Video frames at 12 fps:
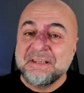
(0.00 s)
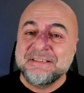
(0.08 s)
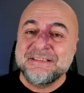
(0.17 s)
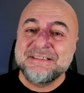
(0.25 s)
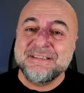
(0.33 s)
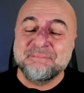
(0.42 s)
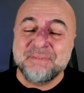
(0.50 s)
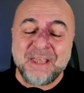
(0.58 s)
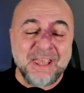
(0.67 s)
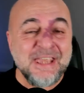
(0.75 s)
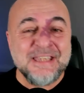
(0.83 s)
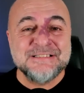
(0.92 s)
Dediğim
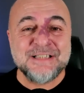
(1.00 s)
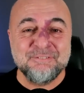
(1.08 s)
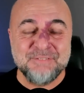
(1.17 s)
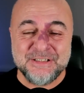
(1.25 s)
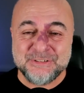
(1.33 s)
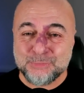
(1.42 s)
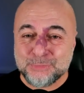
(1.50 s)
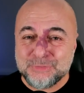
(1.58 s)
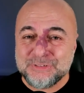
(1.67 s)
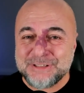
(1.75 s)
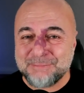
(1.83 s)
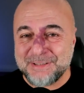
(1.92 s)
heyecan verici uzun
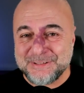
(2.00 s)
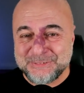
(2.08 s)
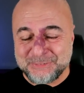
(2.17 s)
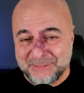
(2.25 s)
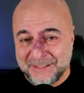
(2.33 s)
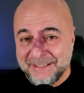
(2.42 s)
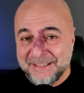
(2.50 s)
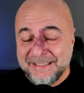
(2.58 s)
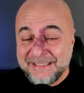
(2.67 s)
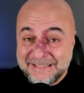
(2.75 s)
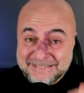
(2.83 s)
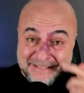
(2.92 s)
zaman sonra
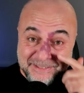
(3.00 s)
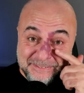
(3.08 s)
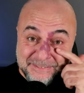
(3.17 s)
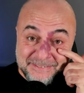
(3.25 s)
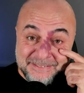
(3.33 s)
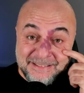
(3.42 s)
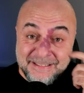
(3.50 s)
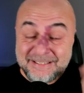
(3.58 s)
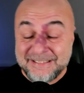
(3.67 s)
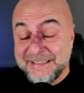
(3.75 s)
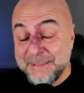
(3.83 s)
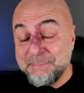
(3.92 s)
insanlık adına
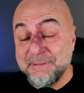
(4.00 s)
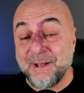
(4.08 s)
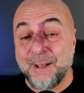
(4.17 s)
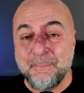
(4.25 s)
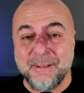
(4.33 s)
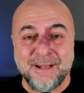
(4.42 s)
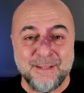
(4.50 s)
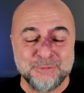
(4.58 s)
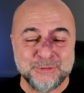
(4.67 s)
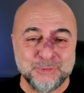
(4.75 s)
iyi bir haber almış